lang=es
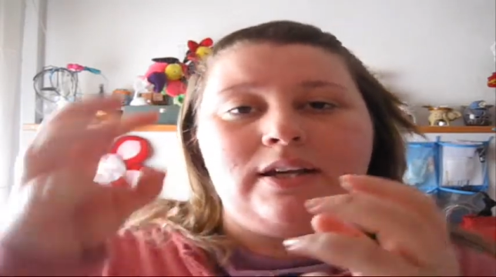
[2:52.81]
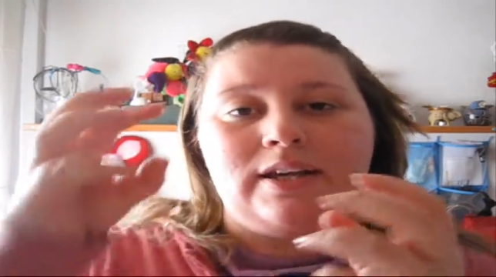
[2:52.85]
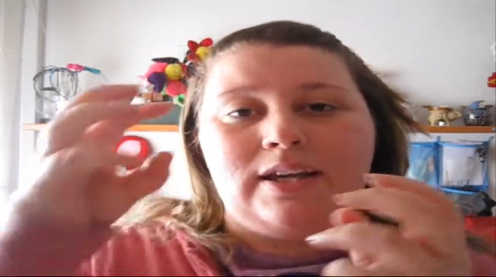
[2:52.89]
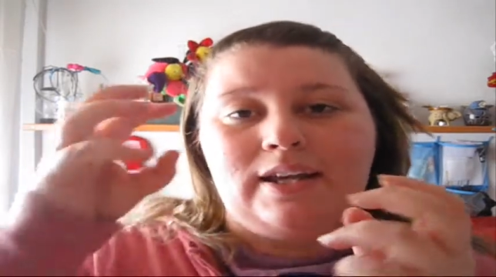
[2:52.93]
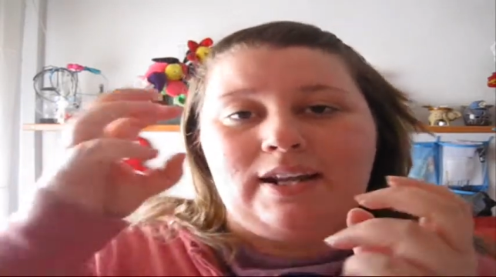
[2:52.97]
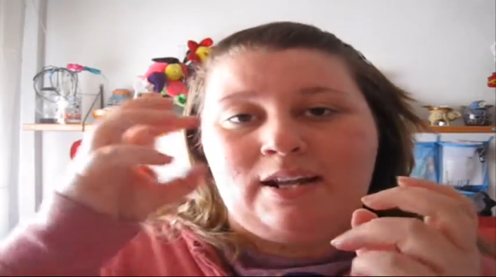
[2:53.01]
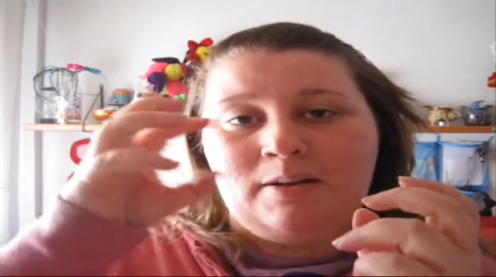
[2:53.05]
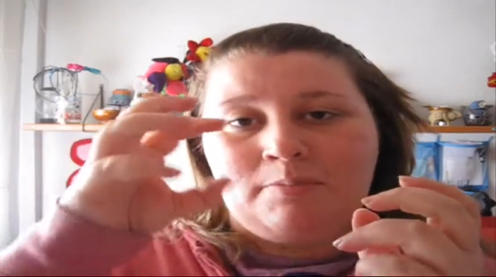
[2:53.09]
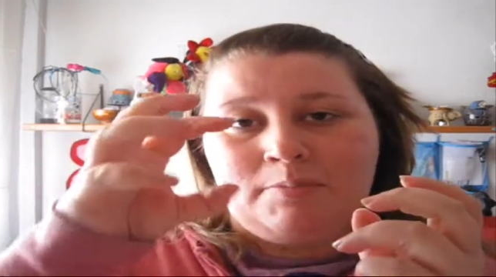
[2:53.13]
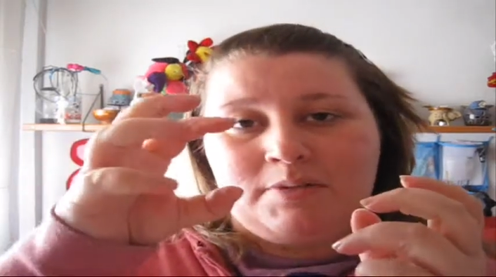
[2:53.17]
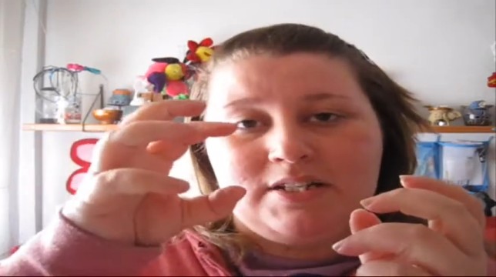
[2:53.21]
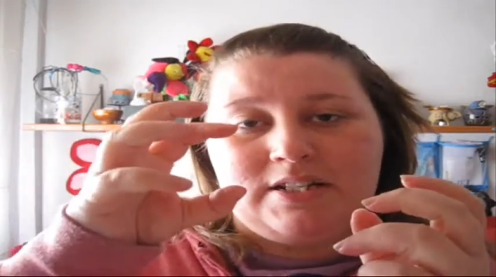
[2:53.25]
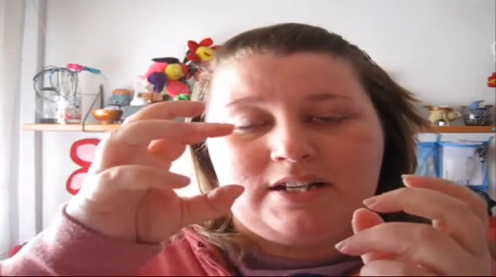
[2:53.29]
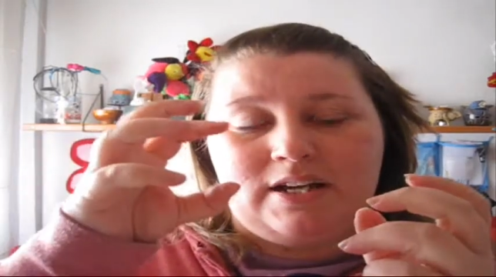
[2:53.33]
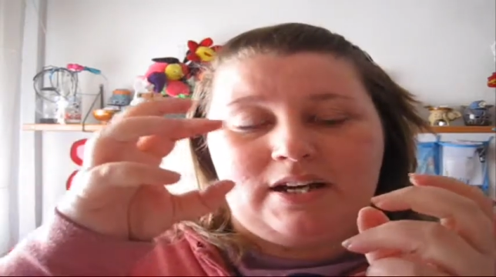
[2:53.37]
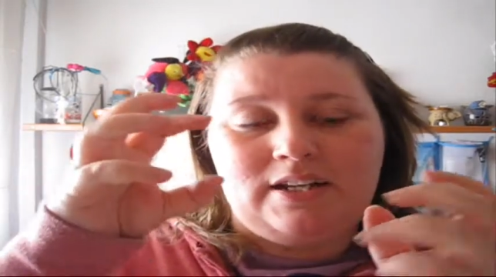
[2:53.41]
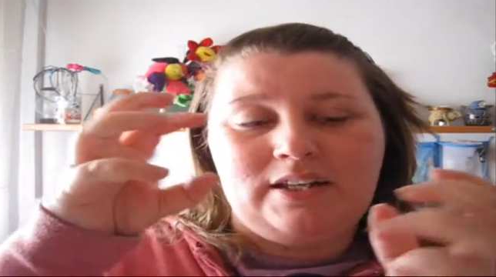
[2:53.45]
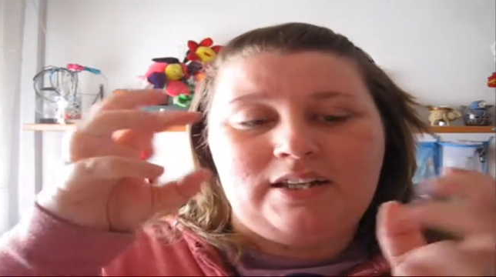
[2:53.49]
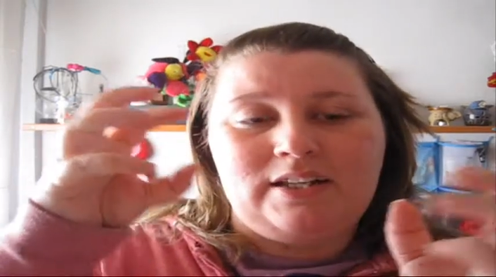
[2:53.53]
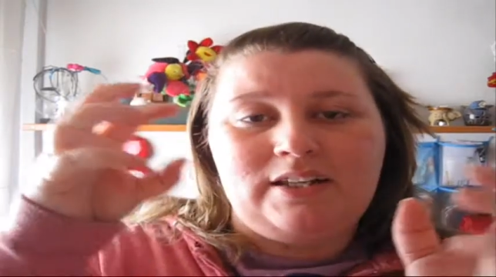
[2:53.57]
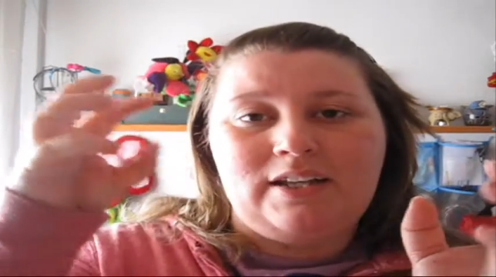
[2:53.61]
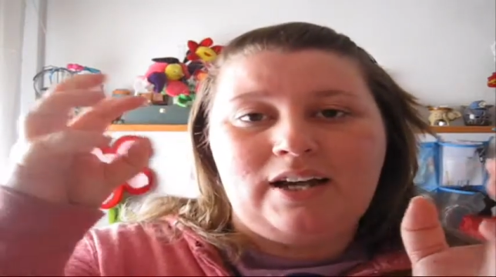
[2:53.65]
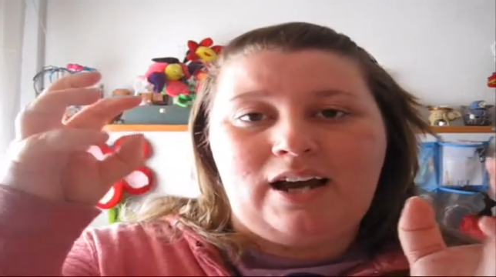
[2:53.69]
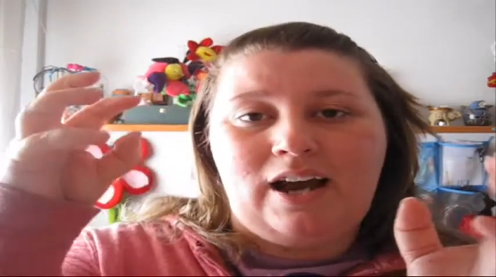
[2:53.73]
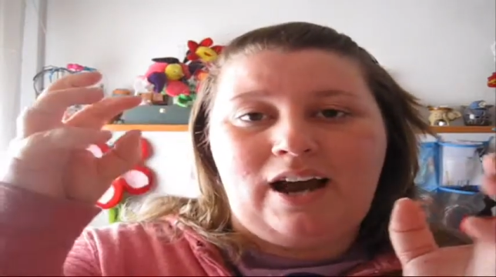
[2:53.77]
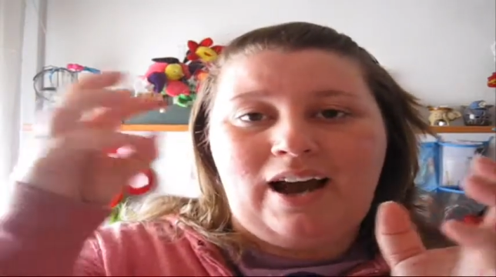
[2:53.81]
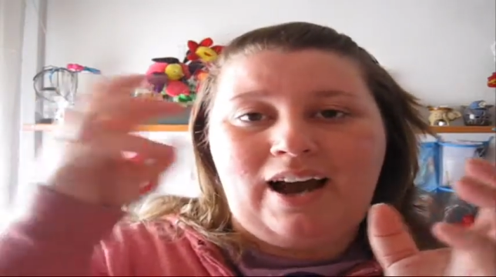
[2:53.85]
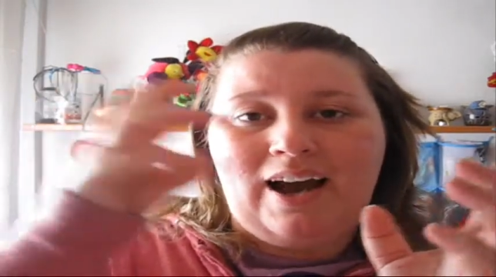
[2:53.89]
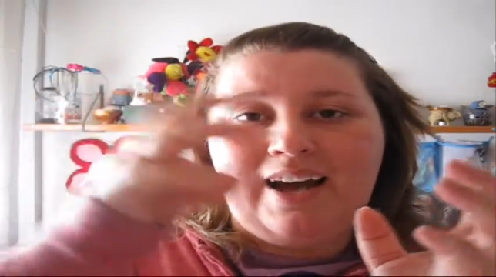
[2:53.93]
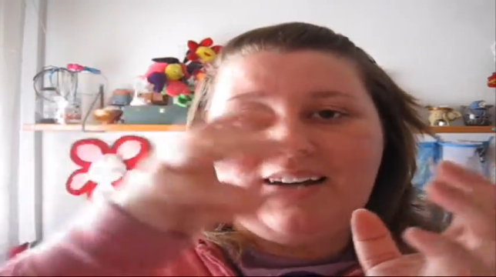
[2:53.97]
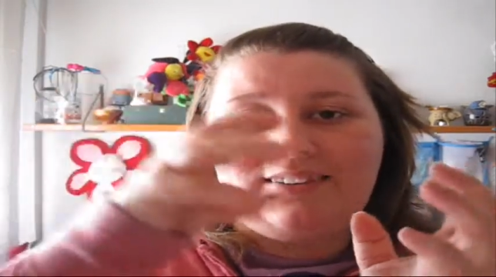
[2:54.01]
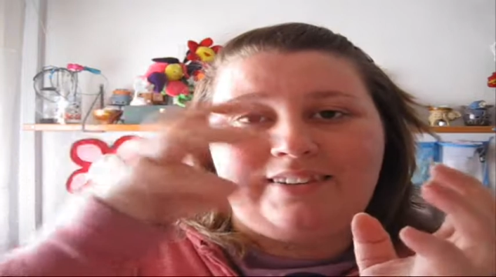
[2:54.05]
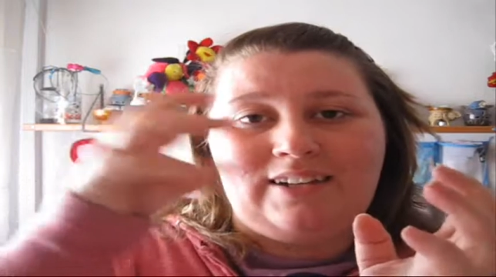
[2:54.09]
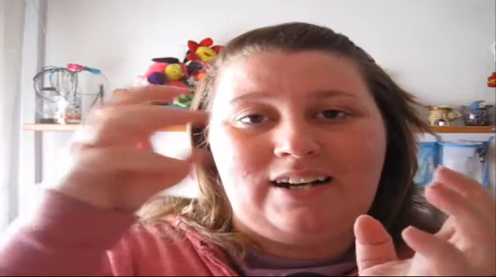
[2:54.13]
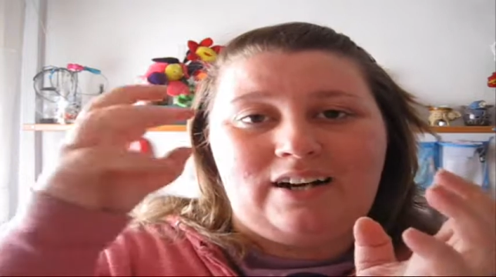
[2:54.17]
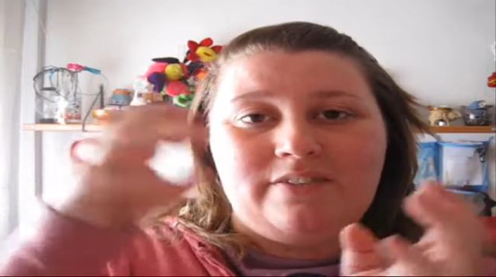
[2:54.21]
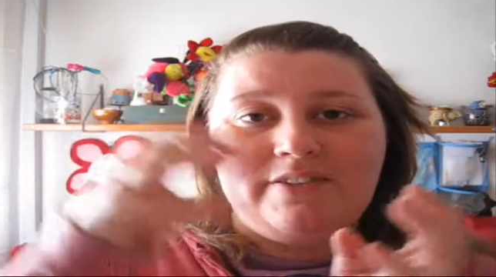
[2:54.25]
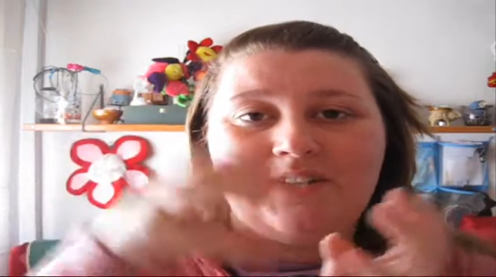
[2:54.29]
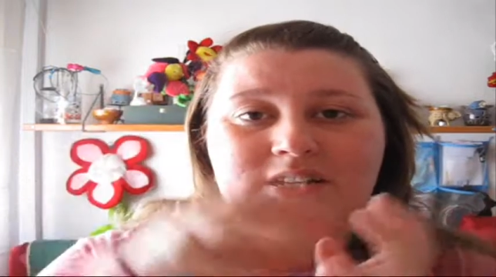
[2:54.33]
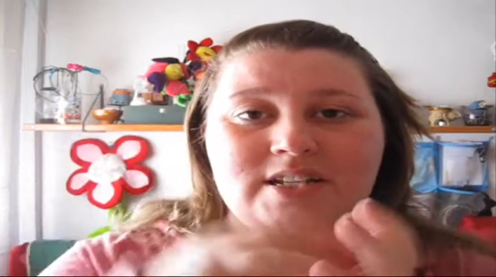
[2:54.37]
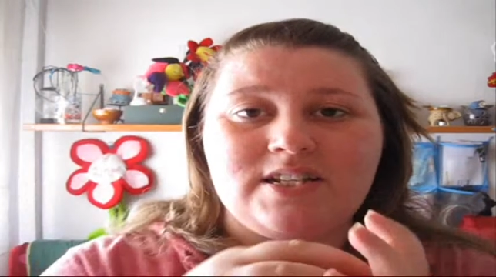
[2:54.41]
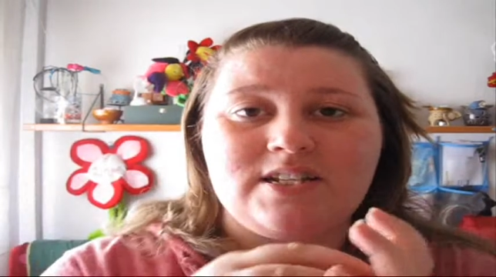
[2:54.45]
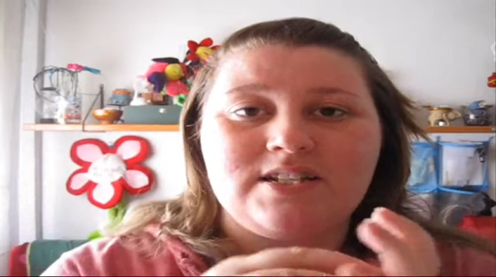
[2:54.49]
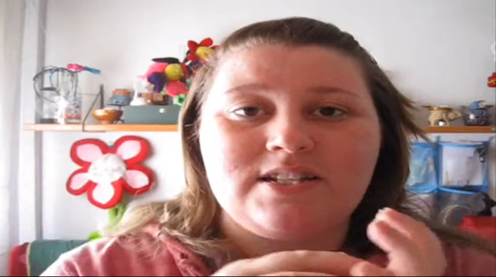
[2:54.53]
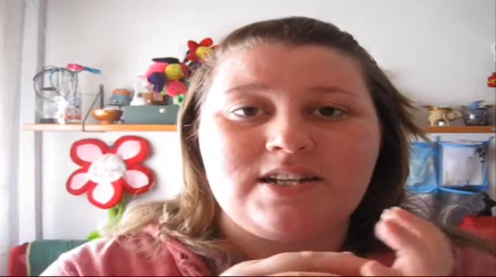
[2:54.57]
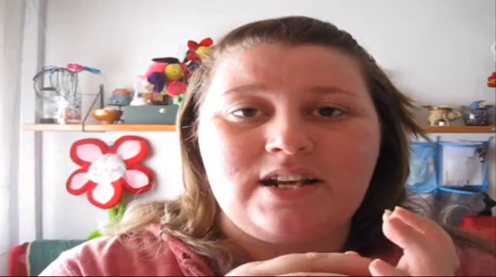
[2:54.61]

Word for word: que la mascarilla atraviese